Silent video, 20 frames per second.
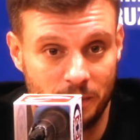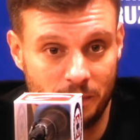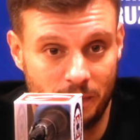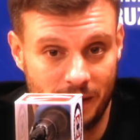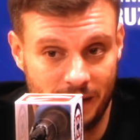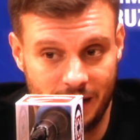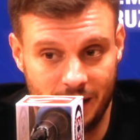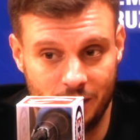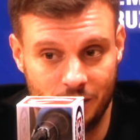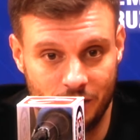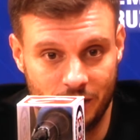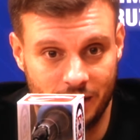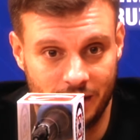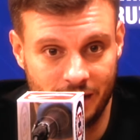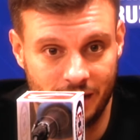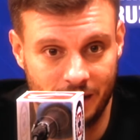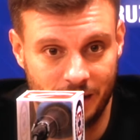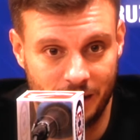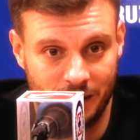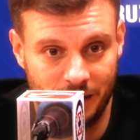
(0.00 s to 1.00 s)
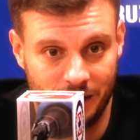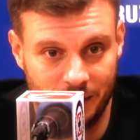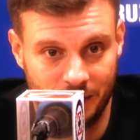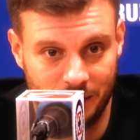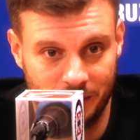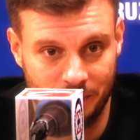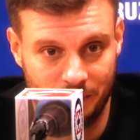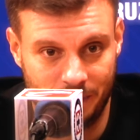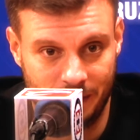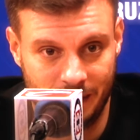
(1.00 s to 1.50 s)
para lo
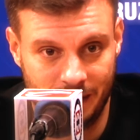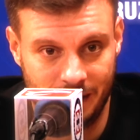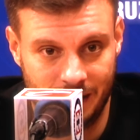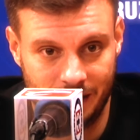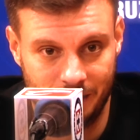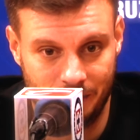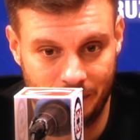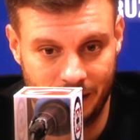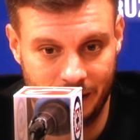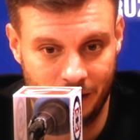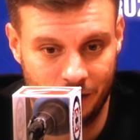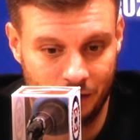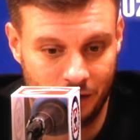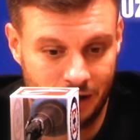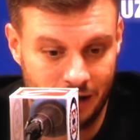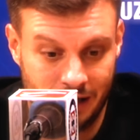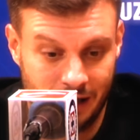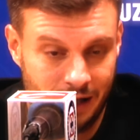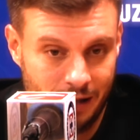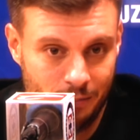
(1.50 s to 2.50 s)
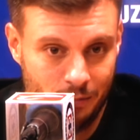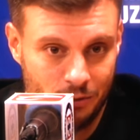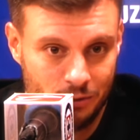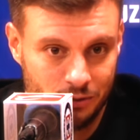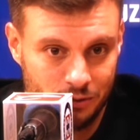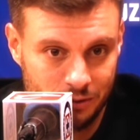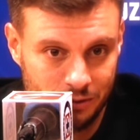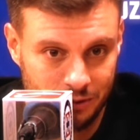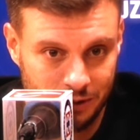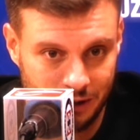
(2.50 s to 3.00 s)
que, para, lo que
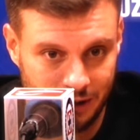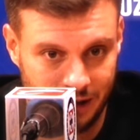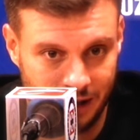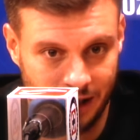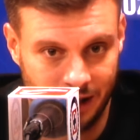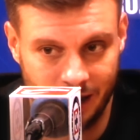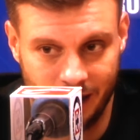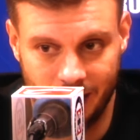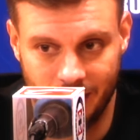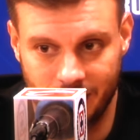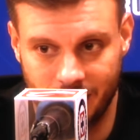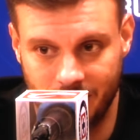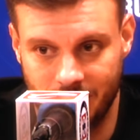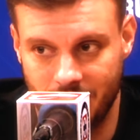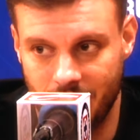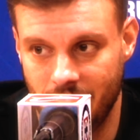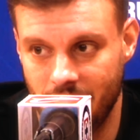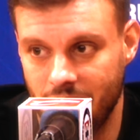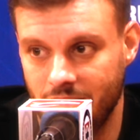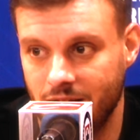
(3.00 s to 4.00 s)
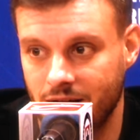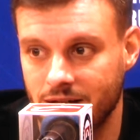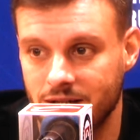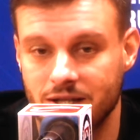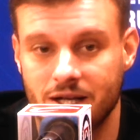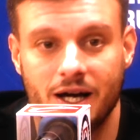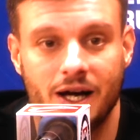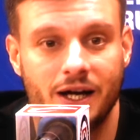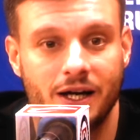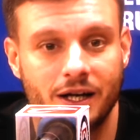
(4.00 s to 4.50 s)
queremos, que, es que
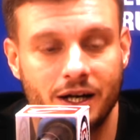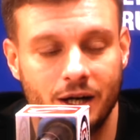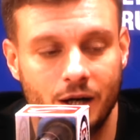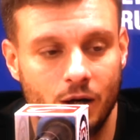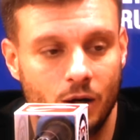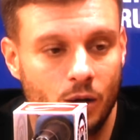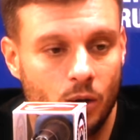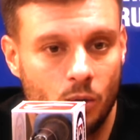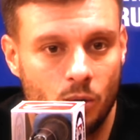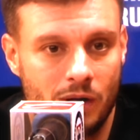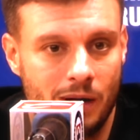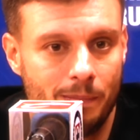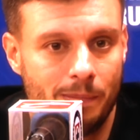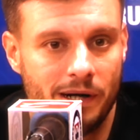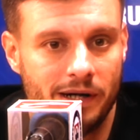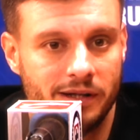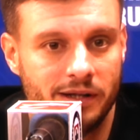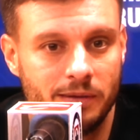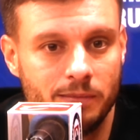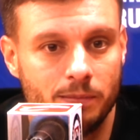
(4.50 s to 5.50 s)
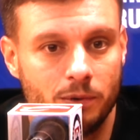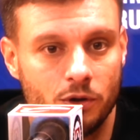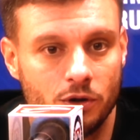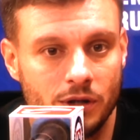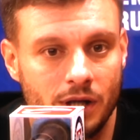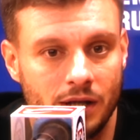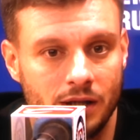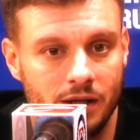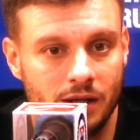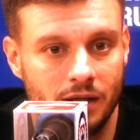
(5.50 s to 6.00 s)
sean una parte
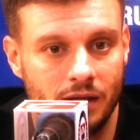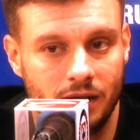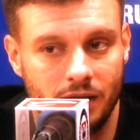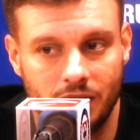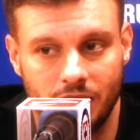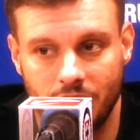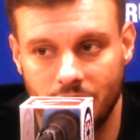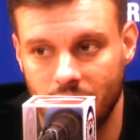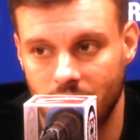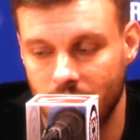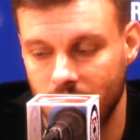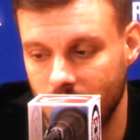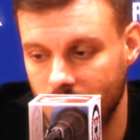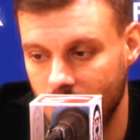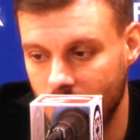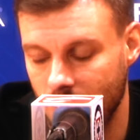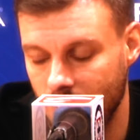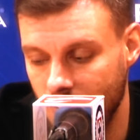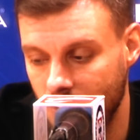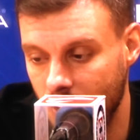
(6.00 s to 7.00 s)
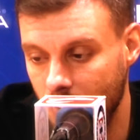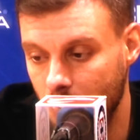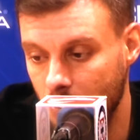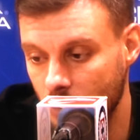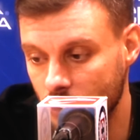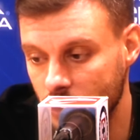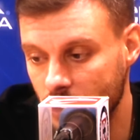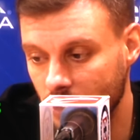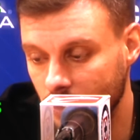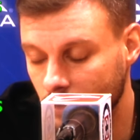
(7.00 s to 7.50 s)
importante del
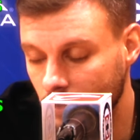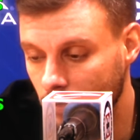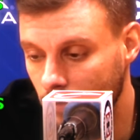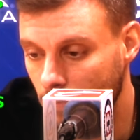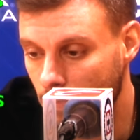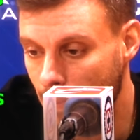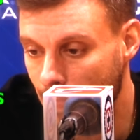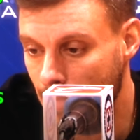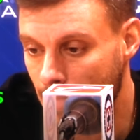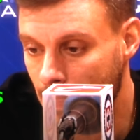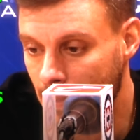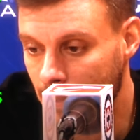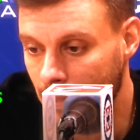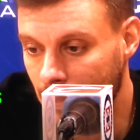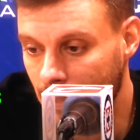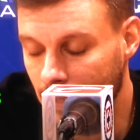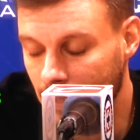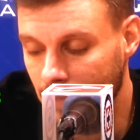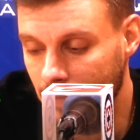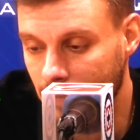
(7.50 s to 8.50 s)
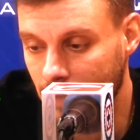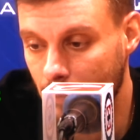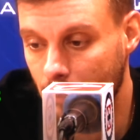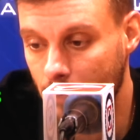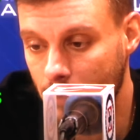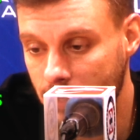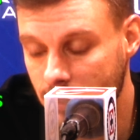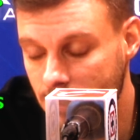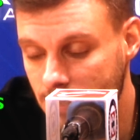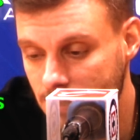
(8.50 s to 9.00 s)
proyecto.
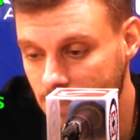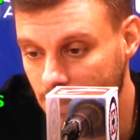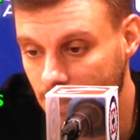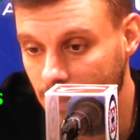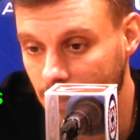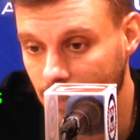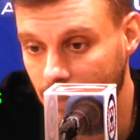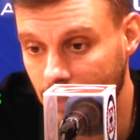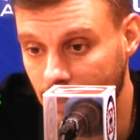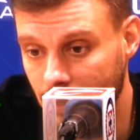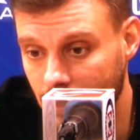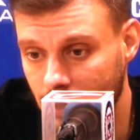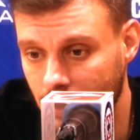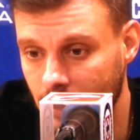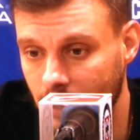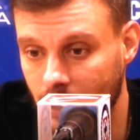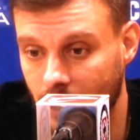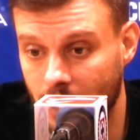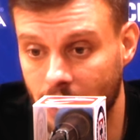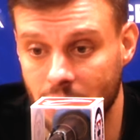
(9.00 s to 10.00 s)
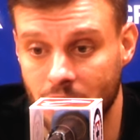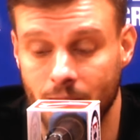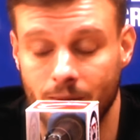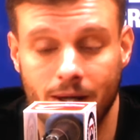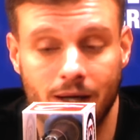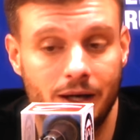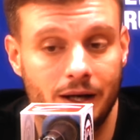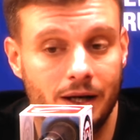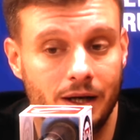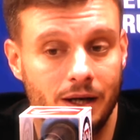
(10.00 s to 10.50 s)
Después, eh, a
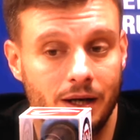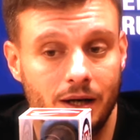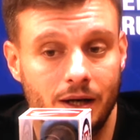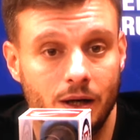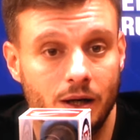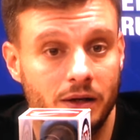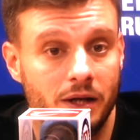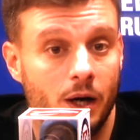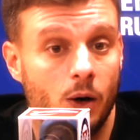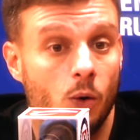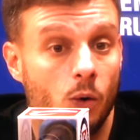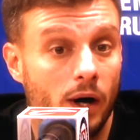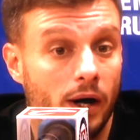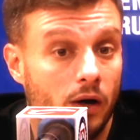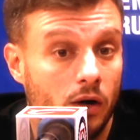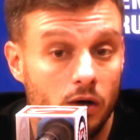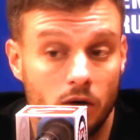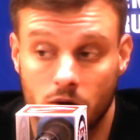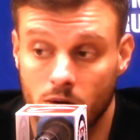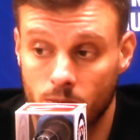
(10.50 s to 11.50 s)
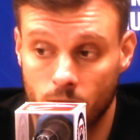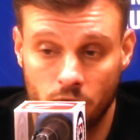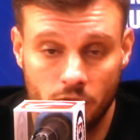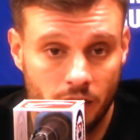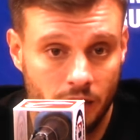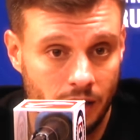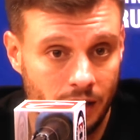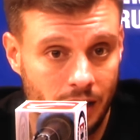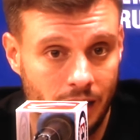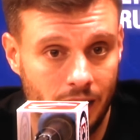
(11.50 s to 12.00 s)
nivel de juego, como
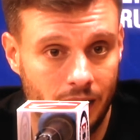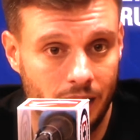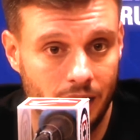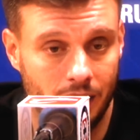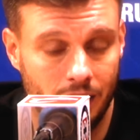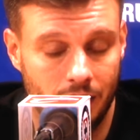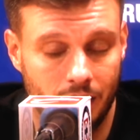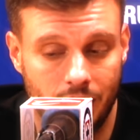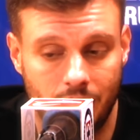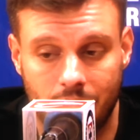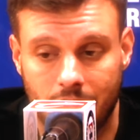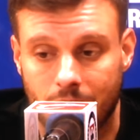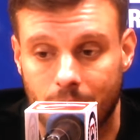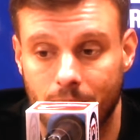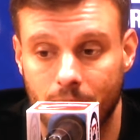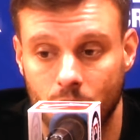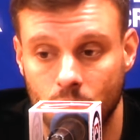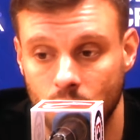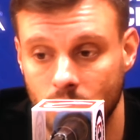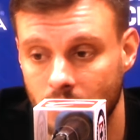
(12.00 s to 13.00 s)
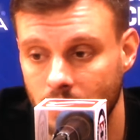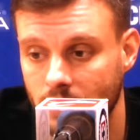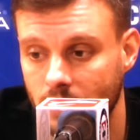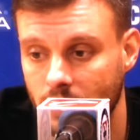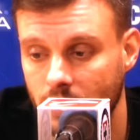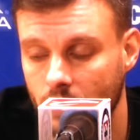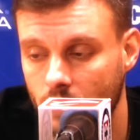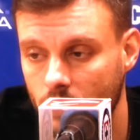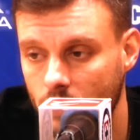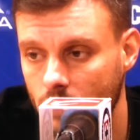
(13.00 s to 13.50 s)
dije en la, en la pregunta
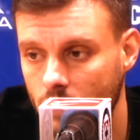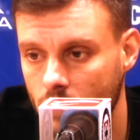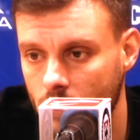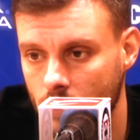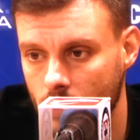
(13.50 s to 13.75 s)
anterior,